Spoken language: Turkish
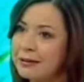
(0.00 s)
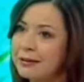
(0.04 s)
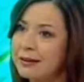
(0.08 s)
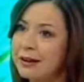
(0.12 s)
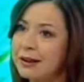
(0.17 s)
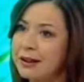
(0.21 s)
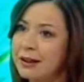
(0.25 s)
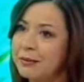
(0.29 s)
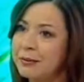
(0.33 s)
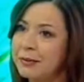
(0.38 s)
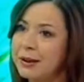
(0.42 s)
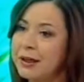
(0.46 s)

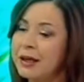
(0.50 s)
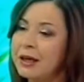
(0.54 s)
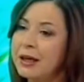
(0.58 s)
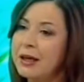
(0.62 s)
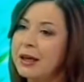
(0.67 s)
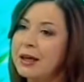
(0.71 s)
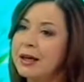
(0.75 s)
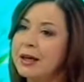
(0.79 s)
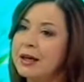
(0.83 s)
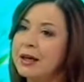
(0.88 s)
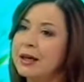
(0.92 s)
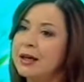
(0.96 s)
değil mi?
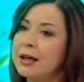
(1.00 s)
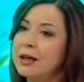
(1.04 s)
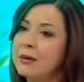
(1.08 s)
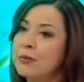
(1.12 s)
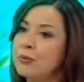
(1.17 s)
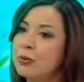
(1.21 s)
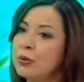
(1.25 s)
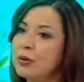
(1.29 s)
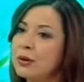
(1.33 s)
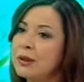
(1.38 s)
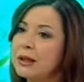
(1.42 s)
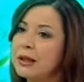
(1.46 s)
E,
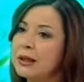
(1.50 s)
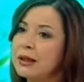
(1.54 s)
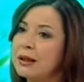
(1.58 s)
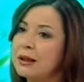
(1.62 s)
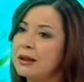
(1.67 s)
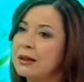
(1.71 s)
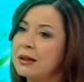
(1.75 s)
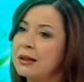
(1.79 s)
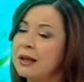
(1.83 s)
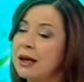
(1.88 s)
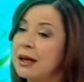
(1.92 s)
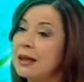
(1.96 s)

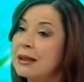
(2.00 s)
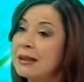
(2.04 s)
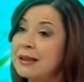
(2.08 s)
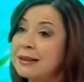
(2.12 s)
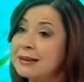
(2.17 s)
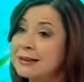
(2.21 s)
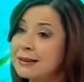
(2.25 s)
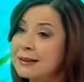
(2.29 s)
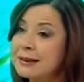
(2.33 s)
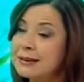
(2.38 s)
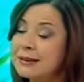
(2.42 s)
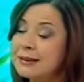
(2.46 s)
bunda
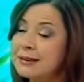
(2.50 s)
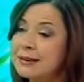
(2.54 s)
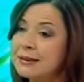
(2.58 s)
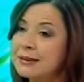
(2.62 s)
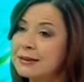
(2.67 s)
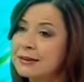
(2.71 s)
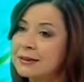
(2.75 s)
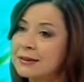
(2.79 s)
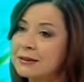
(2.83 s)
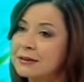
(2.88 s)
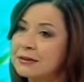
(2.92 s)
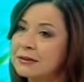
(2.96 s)
anestezi
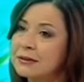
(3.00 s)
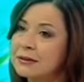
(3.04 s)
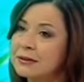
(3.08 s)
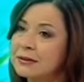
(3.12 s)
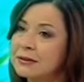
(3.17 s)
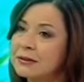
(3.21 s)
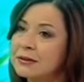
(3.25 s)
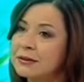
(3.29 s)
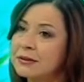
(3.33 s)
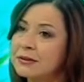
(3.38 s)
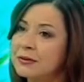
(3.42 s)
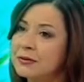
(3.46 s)
nasıl?
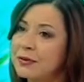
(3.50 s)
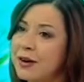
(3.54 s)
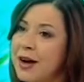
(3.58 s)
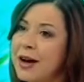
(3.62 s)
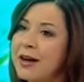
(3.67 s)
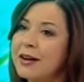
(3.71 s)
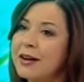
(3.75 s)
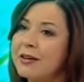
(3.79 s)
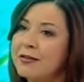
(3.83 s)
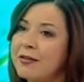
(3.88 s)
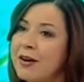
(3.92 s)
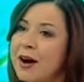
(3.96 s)

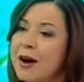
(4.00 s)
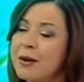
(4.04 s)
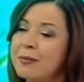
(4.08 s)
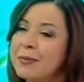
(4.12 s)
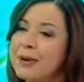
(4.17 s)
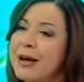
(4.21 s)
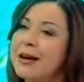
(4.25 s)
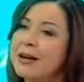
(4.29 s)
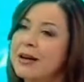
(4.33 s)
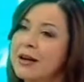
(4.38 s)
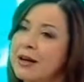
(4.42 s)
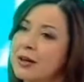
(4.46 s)
fark var mı?
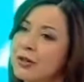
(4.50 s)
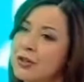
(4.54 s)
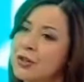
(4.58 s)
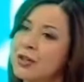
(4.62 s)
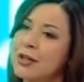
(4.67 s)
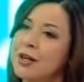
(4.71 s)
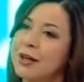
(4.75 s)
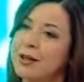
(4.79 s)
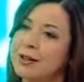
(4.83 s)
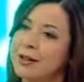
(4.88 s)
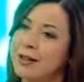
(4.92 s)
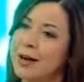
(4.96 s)
Yani açık
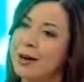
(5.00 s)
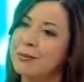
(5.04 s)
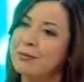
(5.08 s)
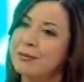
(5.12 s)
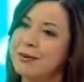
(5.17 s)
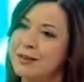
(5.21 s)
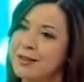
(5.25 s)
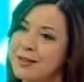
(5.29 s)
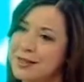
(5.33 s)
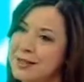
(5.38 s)
yaptığınız